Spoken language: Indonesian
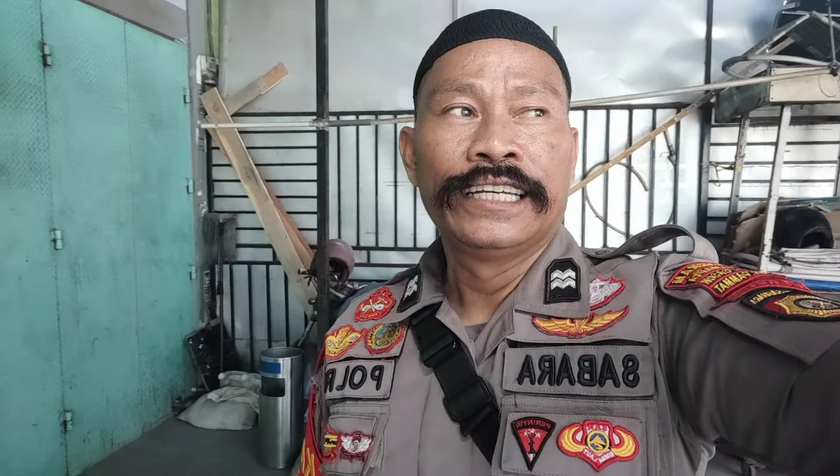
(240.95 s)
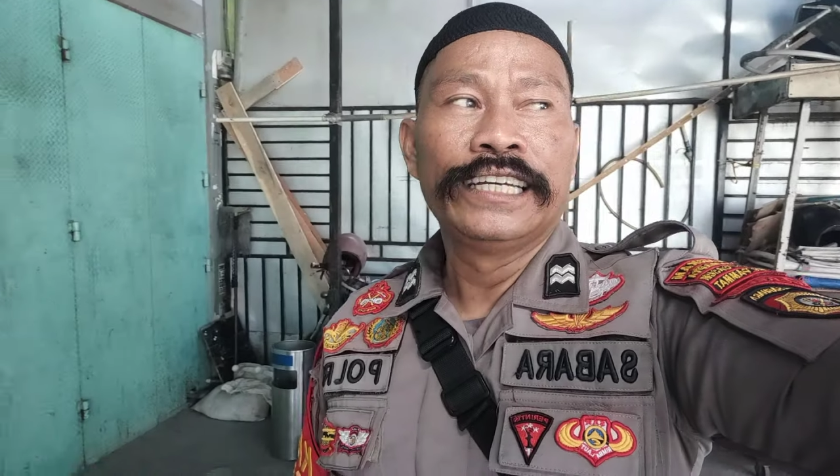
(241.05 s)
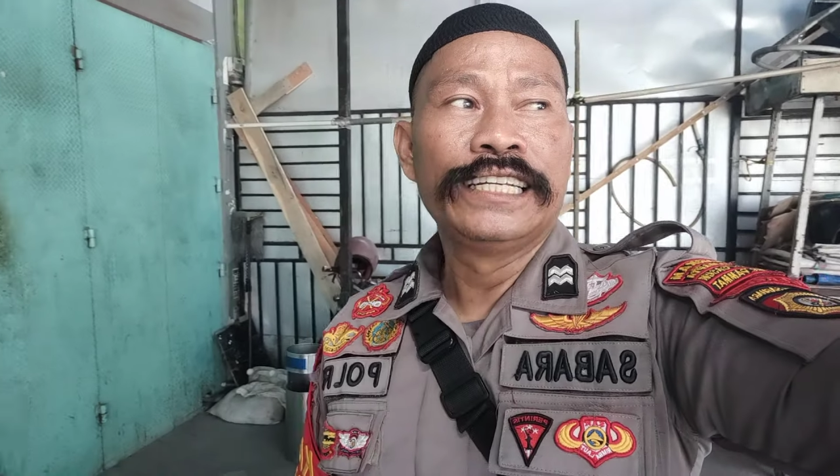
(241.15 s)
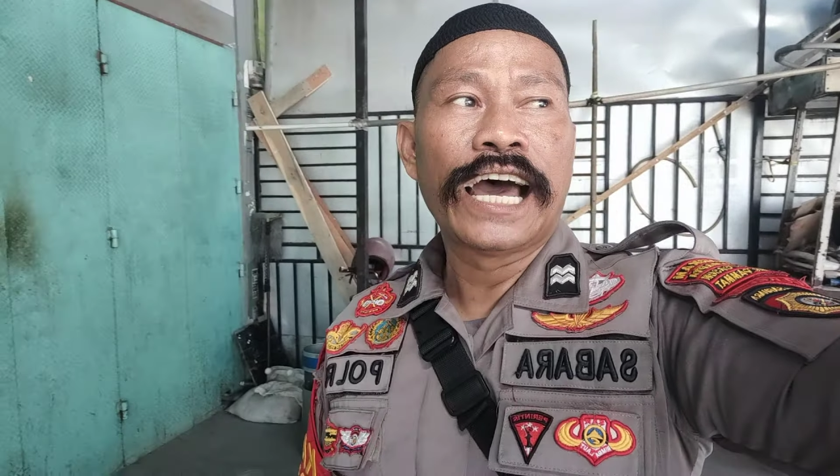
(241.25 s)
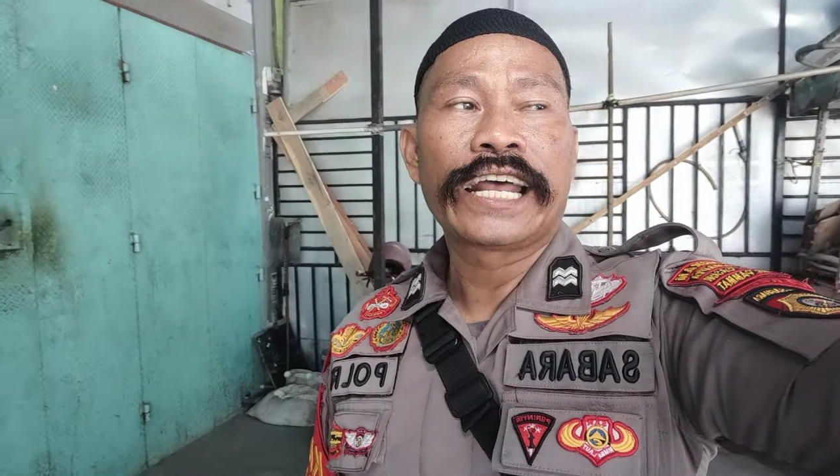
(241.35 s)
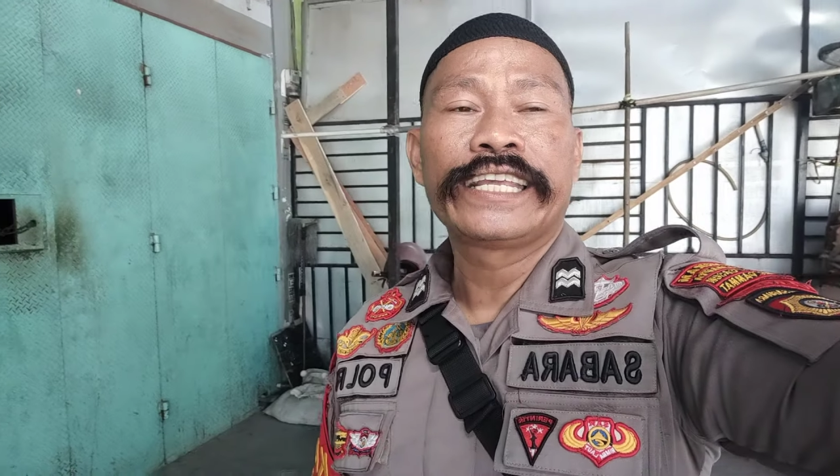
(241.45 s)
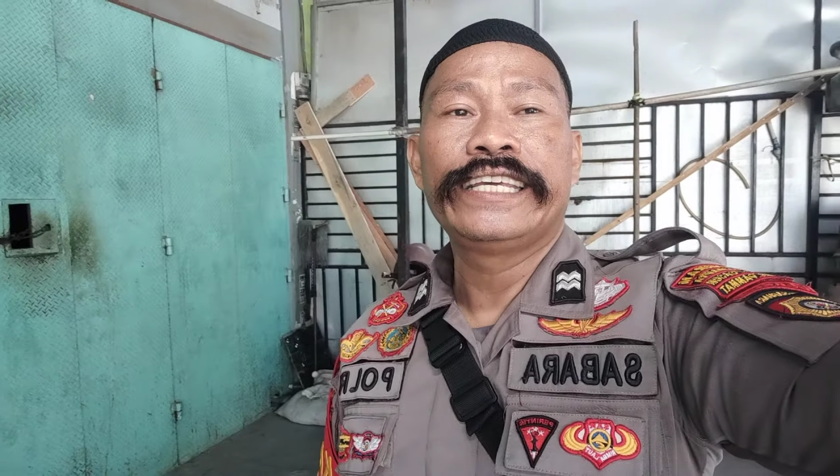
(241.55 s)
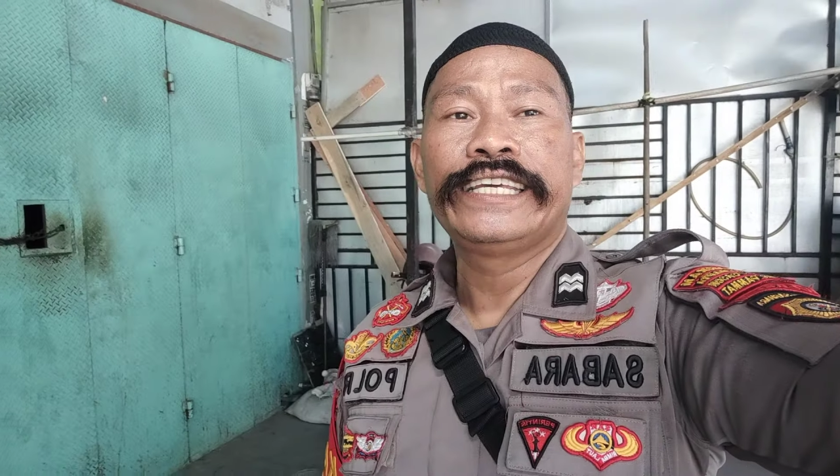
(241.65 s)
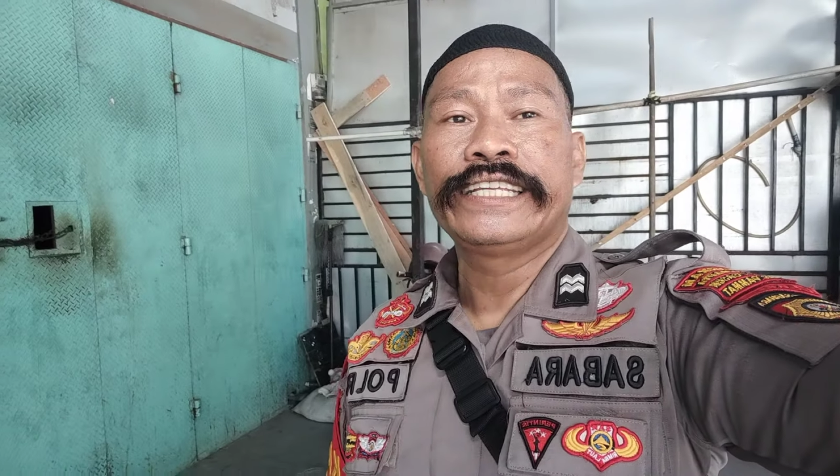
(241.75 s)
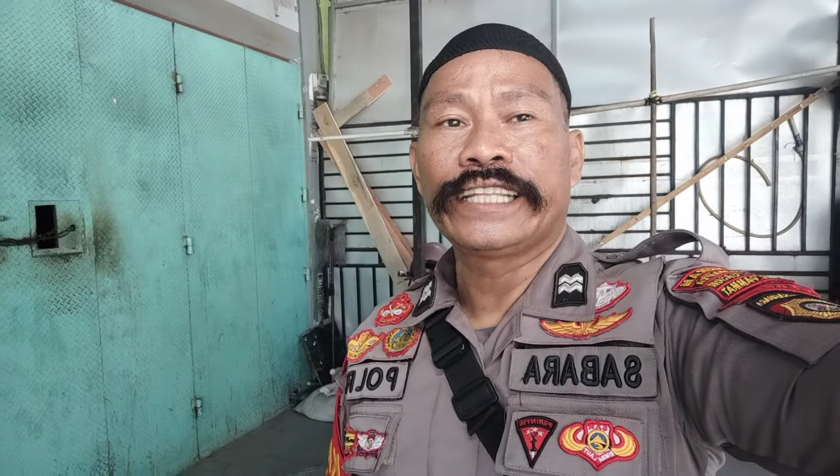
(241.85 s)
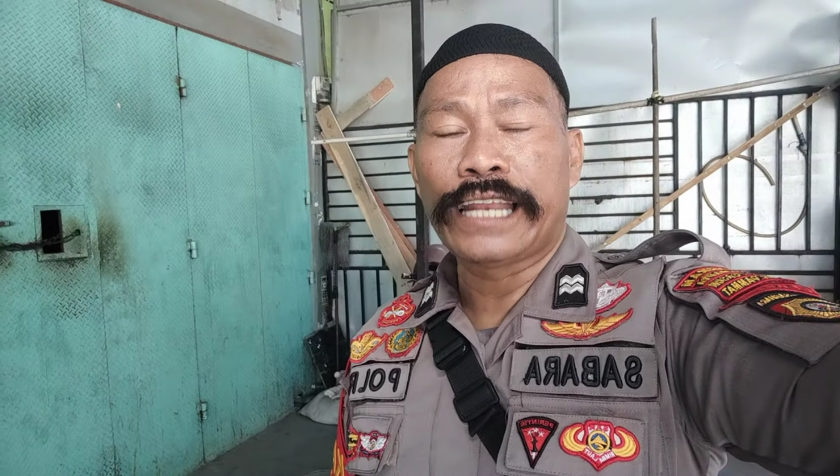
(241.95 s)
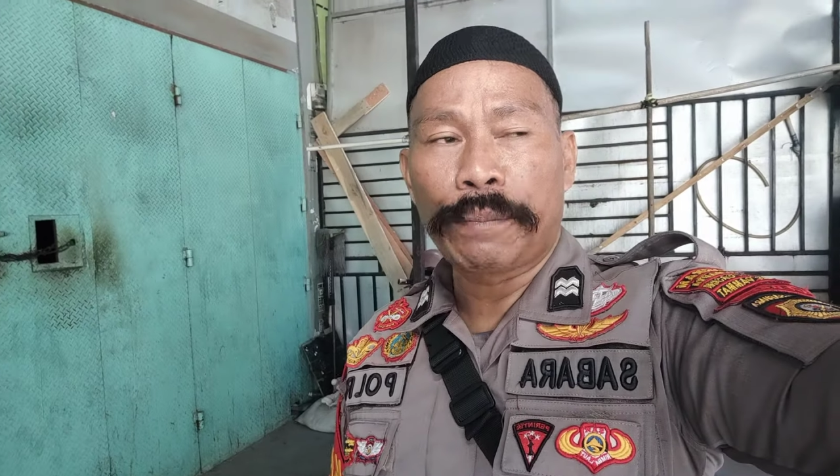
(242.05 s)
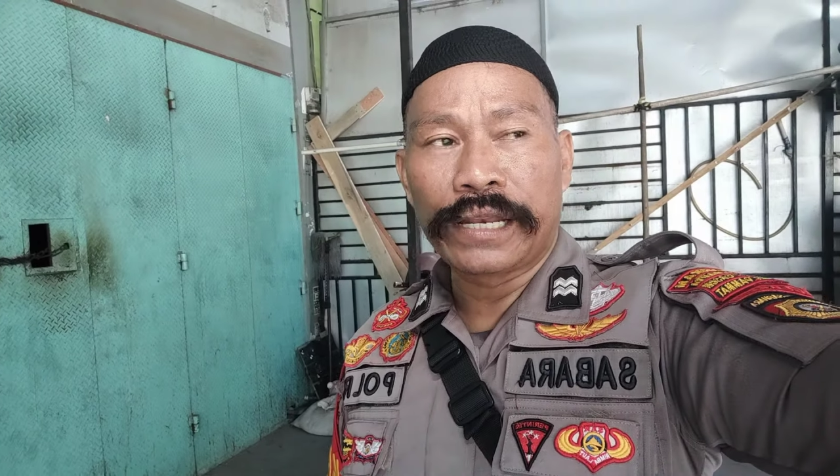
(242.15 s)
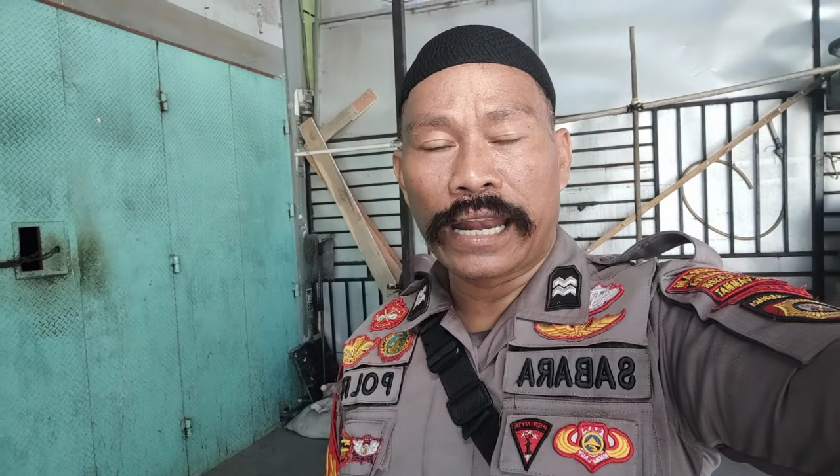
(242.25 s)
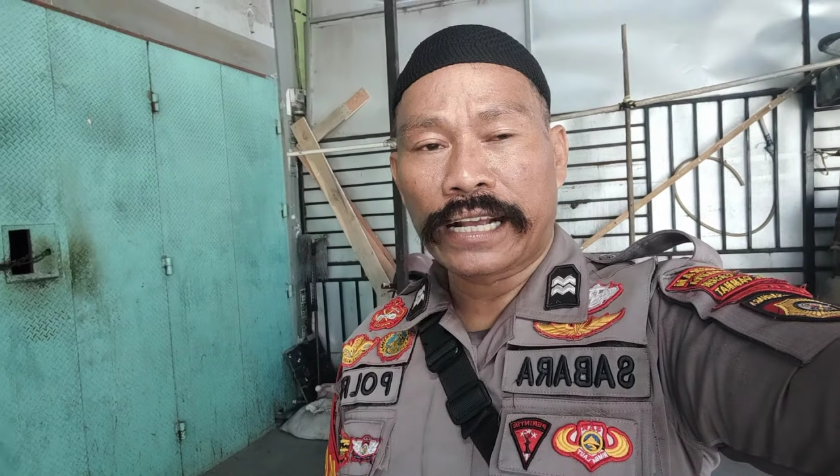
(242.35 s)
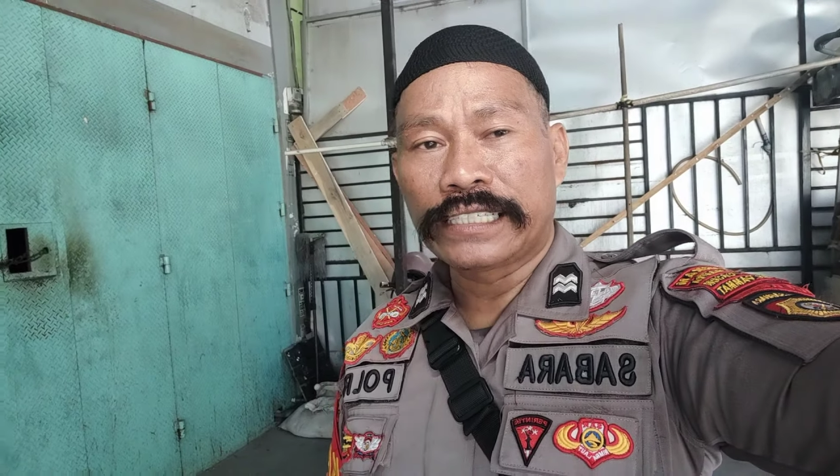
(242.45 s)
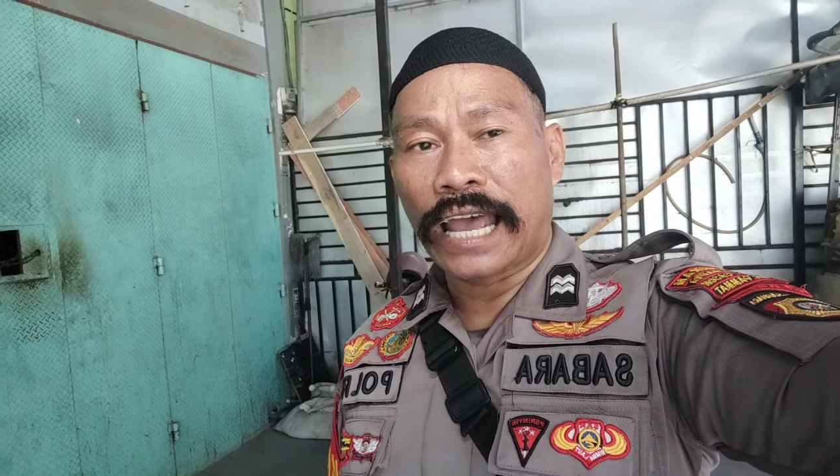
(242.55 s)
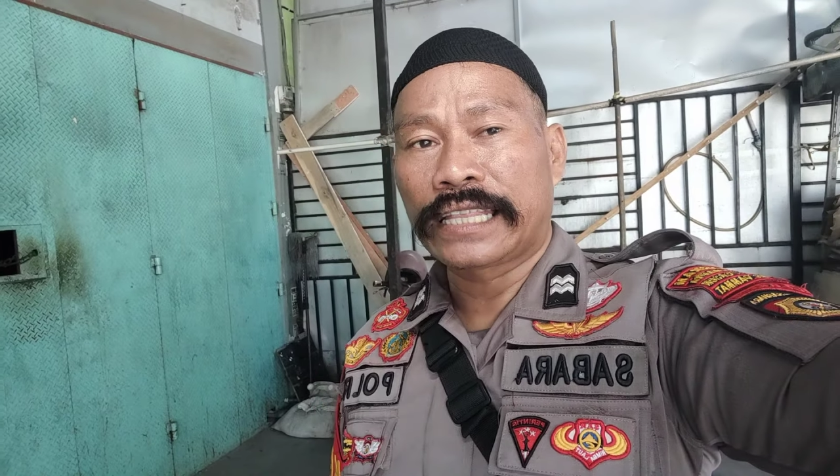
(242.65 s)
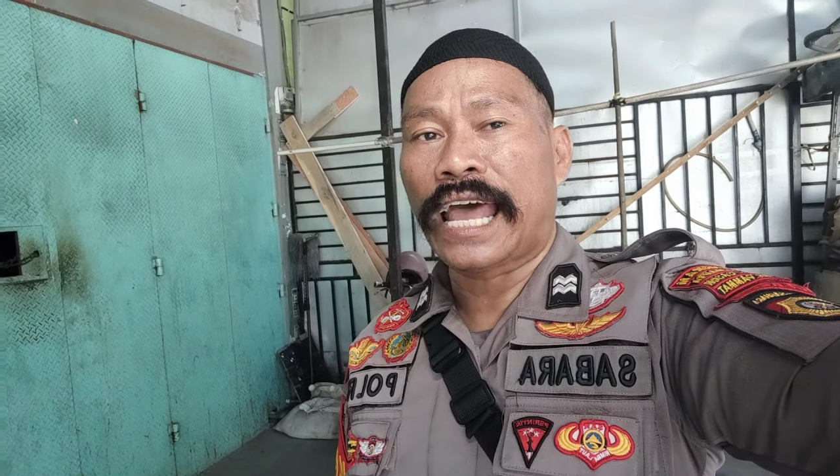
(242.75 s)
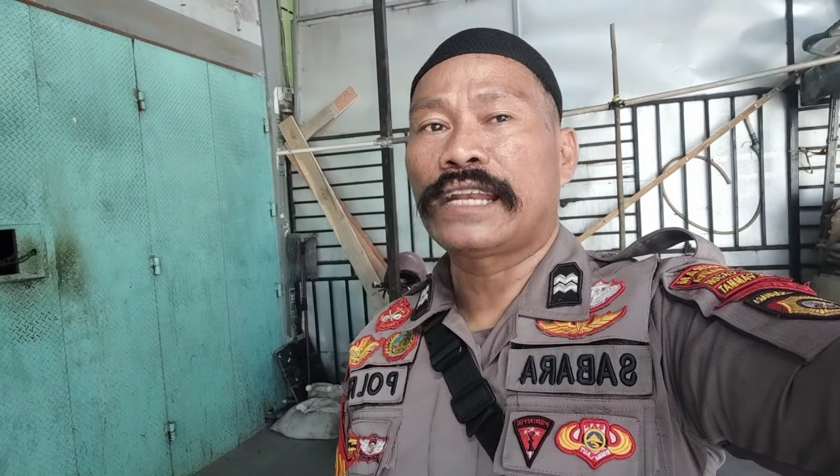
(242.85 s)
hindari tindak pidana
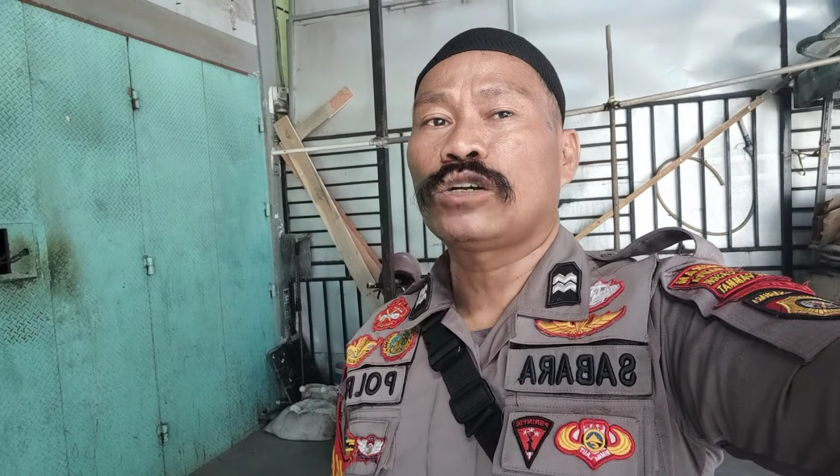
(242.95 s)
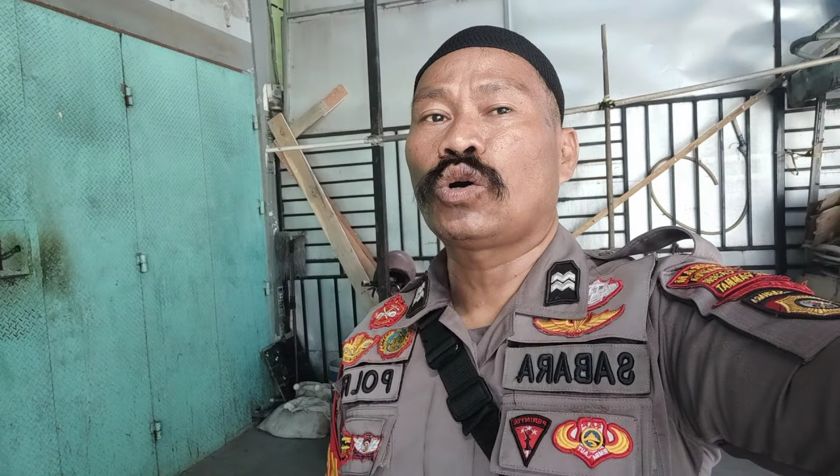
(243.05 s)
kejahatan